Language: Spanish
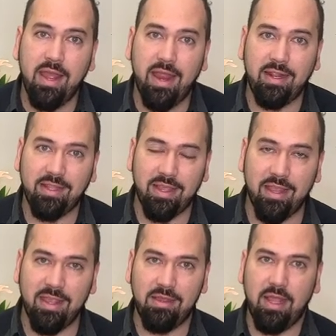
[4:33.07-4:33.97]
el
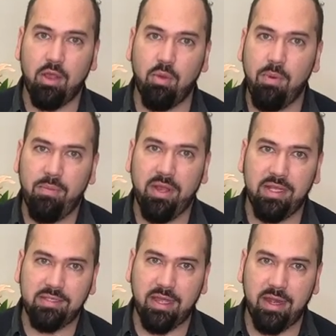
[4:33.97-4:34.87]
detalle de cómo pueden
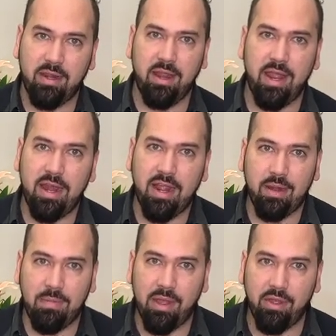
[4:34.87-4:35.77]
hacer el
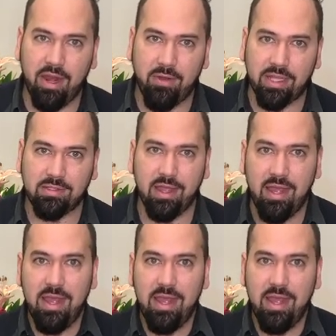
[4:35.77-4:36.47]
armado de la base.